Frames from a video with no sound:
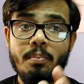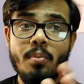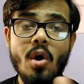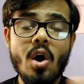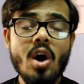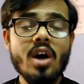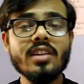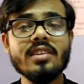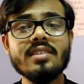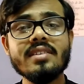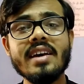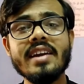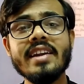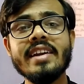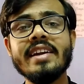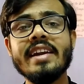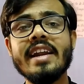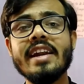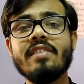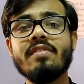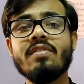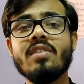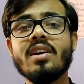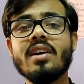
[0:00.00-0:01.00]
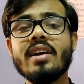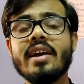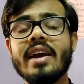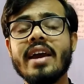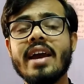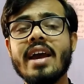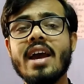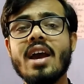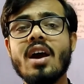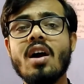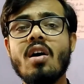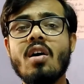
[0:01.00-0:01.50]
बहुत सारे नेटवर्क
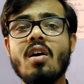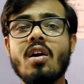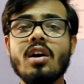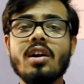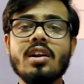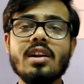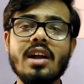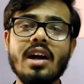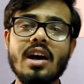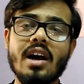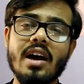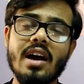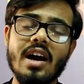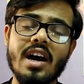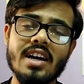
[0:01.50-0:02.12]
हैं और